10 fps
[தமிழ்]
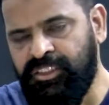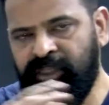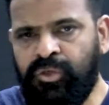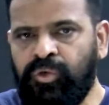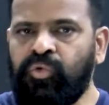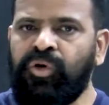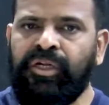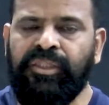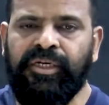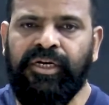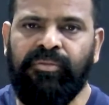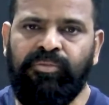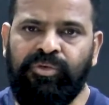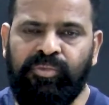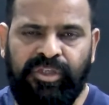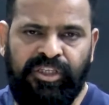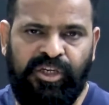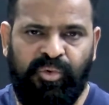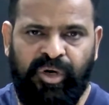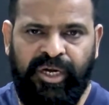சிற்றூர்கள்லேருந்து கிளம்பணுன்றது
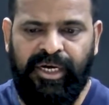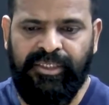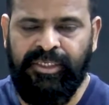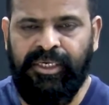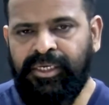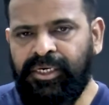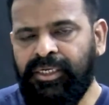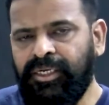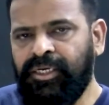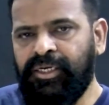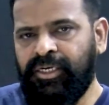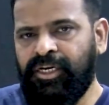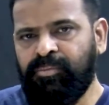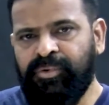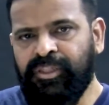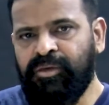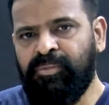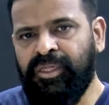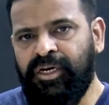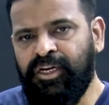என்னுடைய ஆசை அதனால் நான் பிறந்த
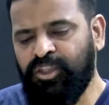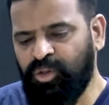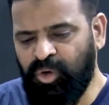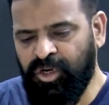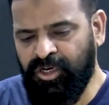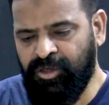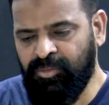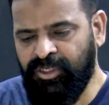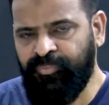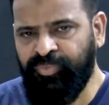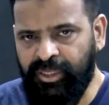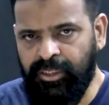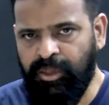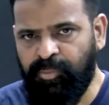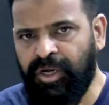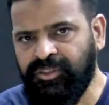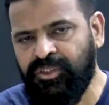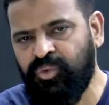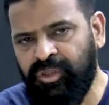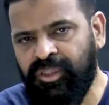மதுரையிலேருந்து தொடங்கணும்னு இந்த
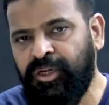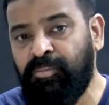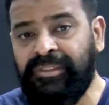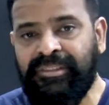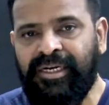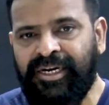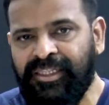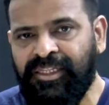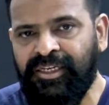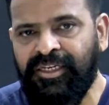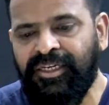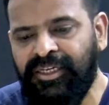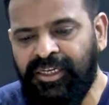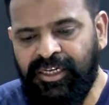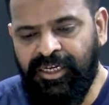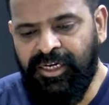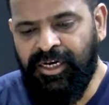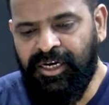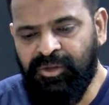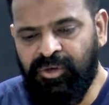ப்ராசஸ் ஒரு த்ரீ மந்த்ஸாக நடந்திருக்கு
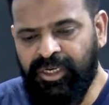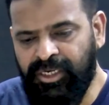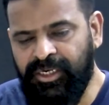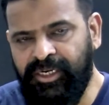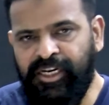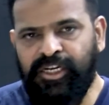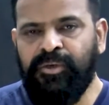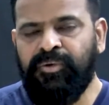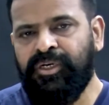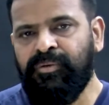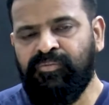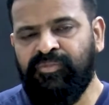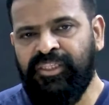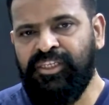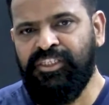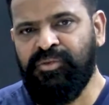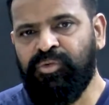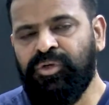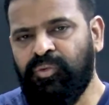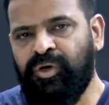அதோட நெருக்கு வட்டம் வந்துருச்சு
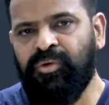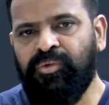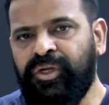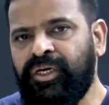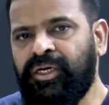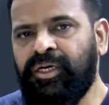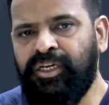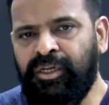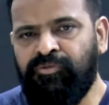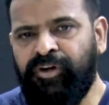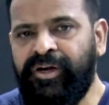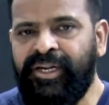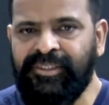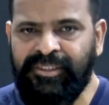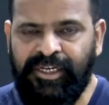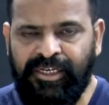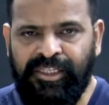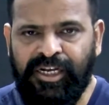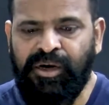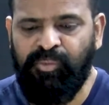இப்போது வரக்கூடிய இன்னும் ஃபைவ் டேஸ் தான்
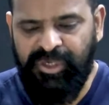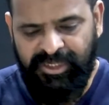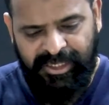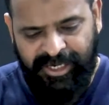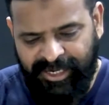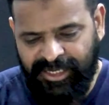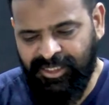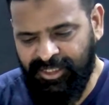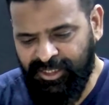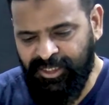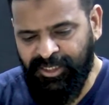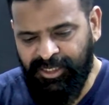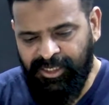இருக்குது இந்த காம்படிஷன் நடக்கிறதுக்கு